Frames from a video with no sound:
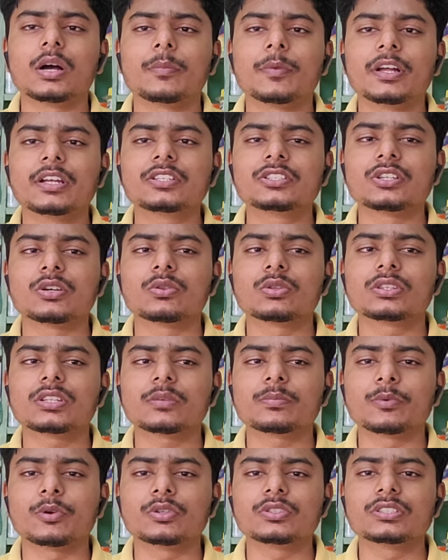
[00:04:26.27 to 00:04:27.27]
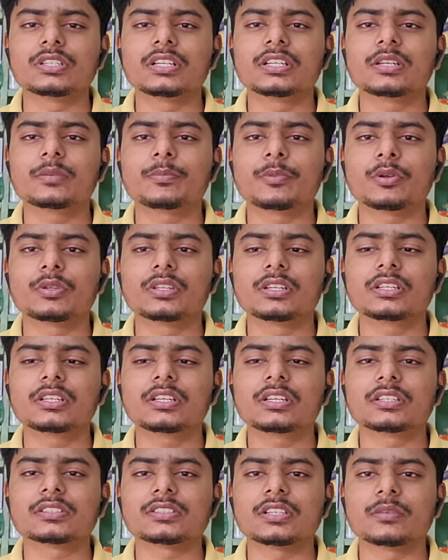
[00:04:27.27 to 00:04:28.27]
हमारी जड़ों तक पहुंच जाएगी पौधे
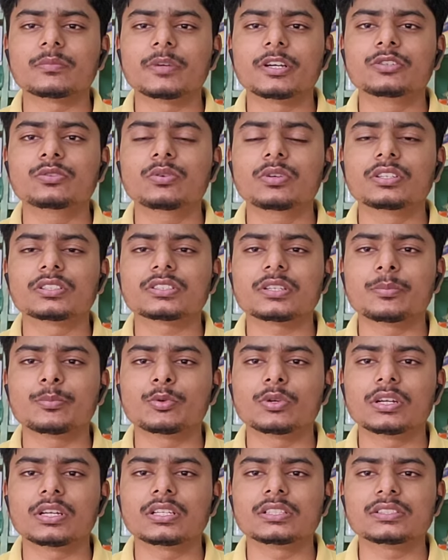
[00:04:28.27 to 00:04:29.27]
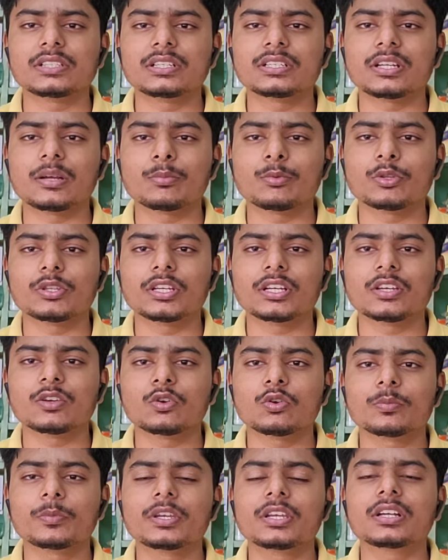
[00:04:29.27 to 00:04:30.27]
की किसान भाइयों इसका पूरा रिजल्ट आपको देखने
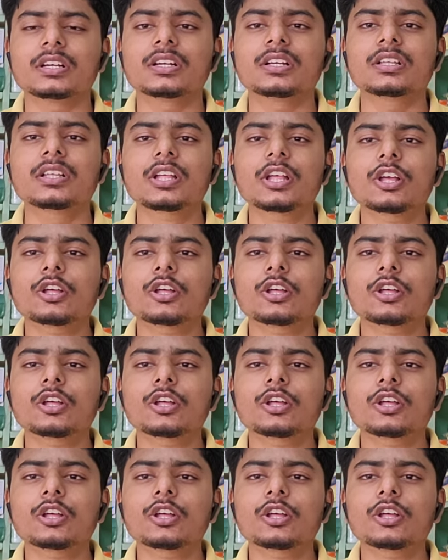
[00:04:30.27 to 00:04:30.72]
को मिलेगा